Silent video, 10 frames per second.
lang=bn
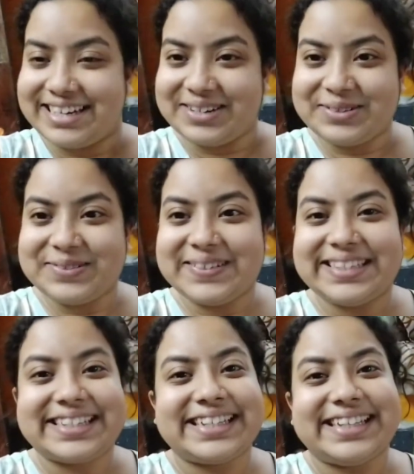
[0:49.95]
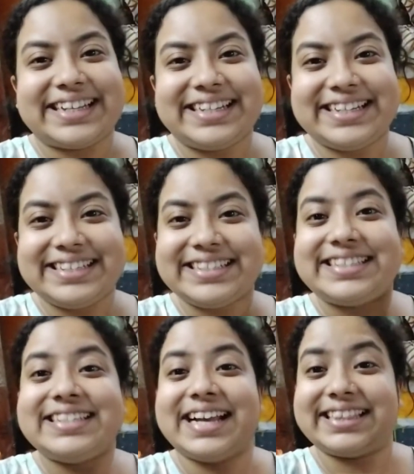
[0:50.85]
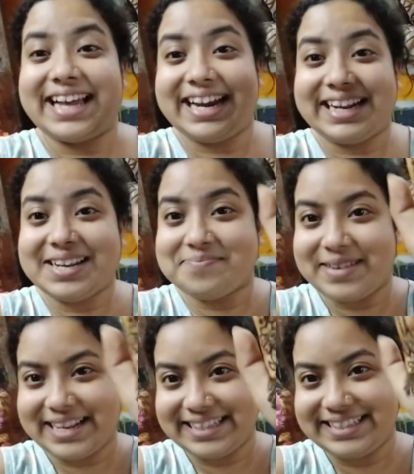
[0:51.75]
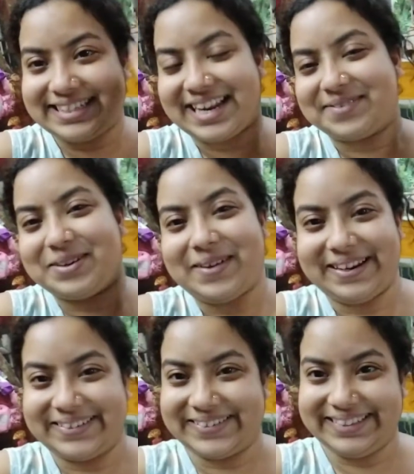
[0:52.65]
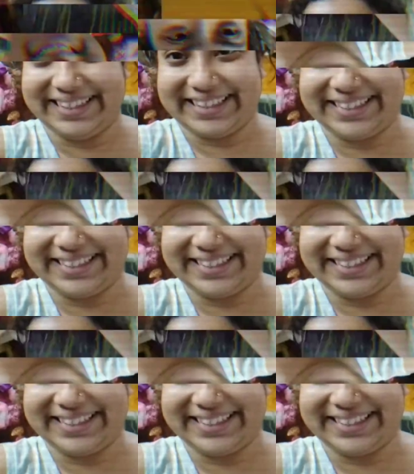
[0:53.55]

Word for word: সেটাও তোমাদেরকে দেখিয়ে দিচ্ছি আর তার আগে মেহেন্দিটা একবার ভালো করে দেখে